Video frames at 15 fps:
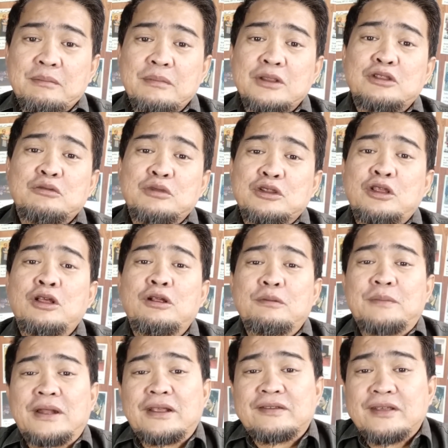betul-betul
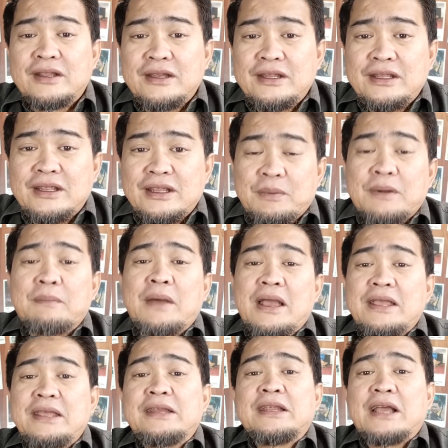merasa
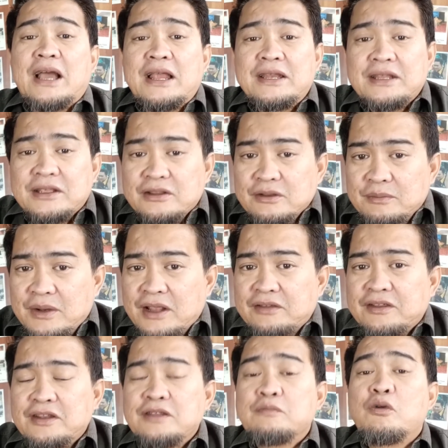dipermainkan gitu,
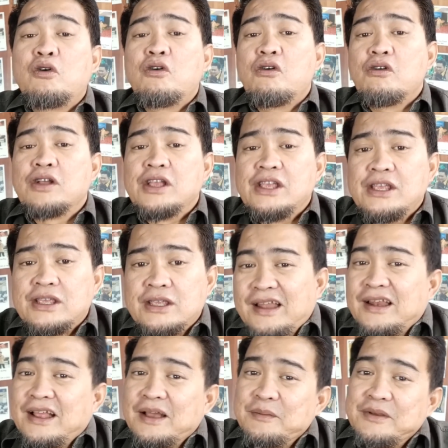merasa dibohongi.
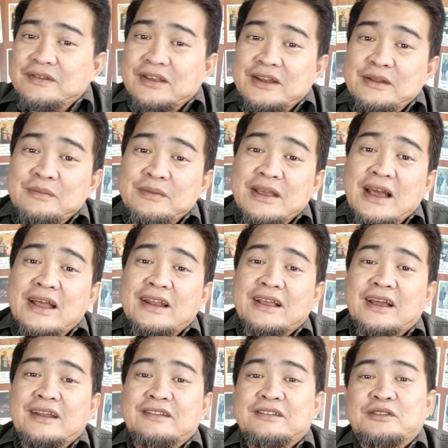Kan nggak bisa
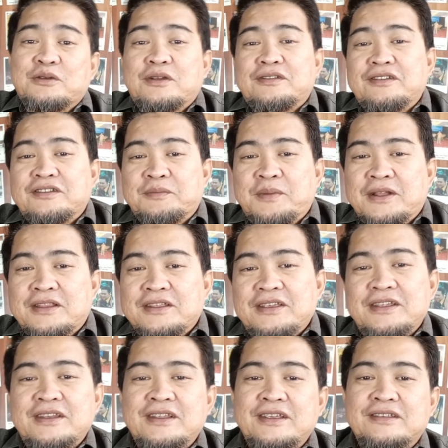dibiarkan situasi
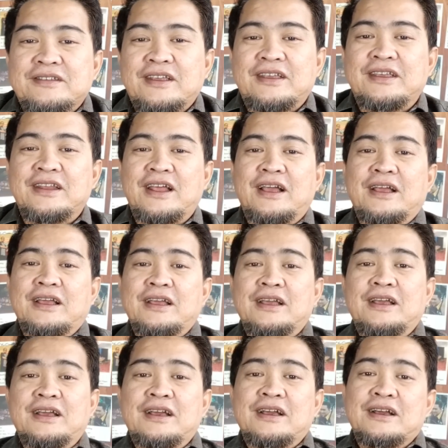seperti ini. Saya kira
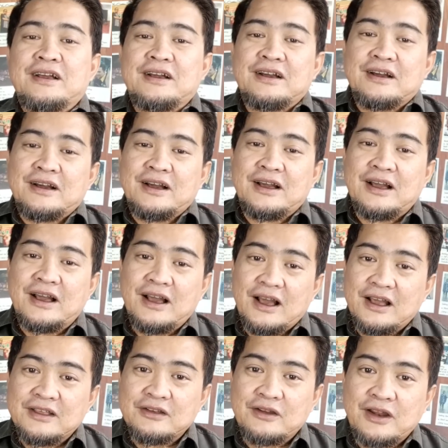eh,
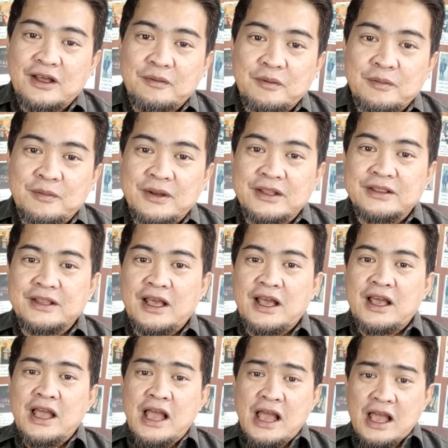ayolah
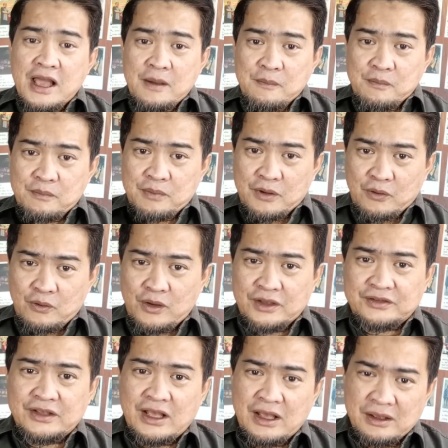pemerintah
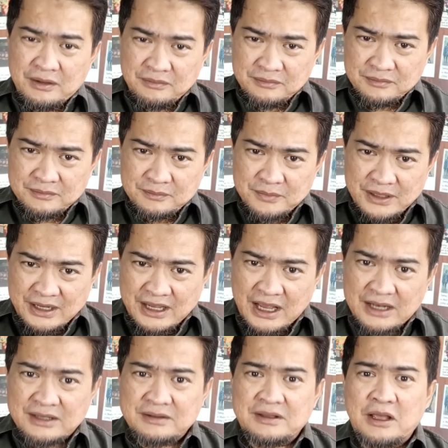penguasa
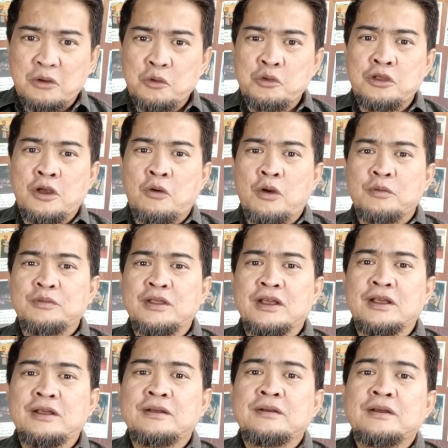berikan tanggung
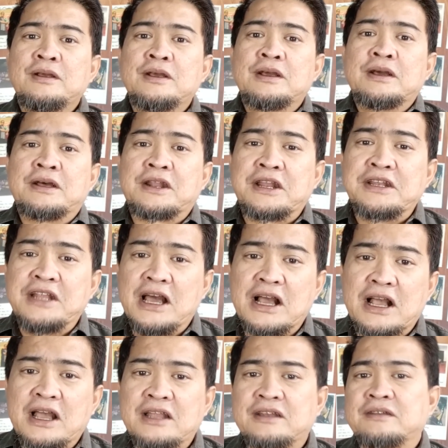jawabnya
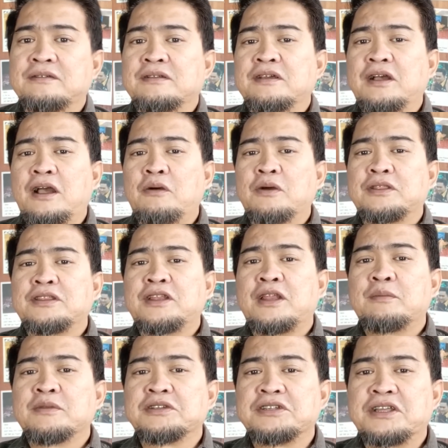redakan
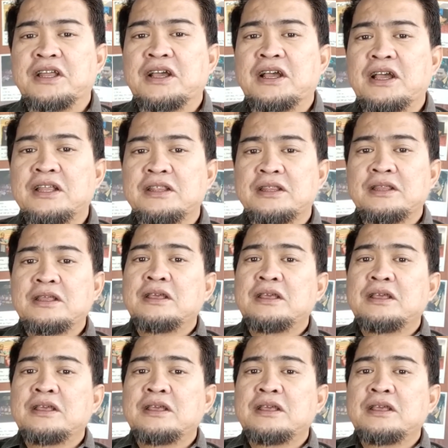kekhawatiran masyarakat